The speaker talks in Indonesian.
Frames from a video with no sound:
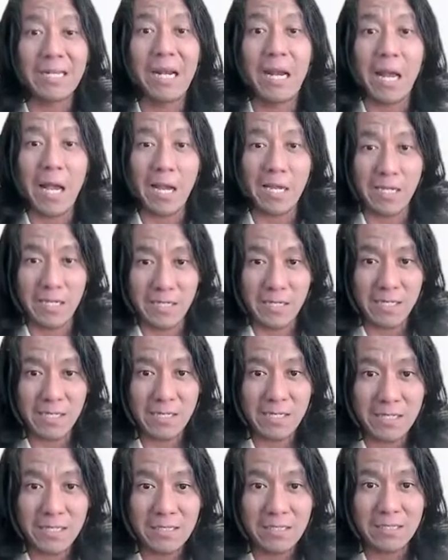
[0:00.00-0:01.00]
client
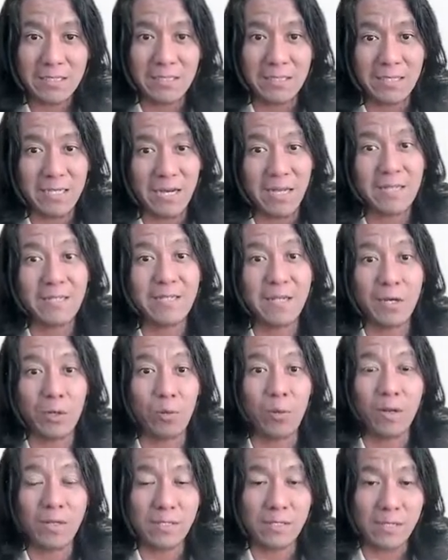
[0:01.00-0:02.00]
secara
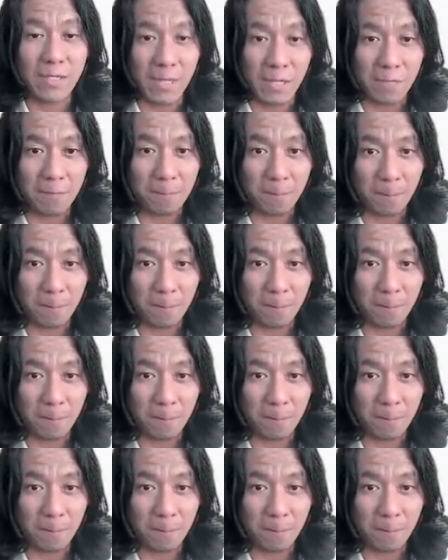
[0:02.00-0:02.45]
sekuensial.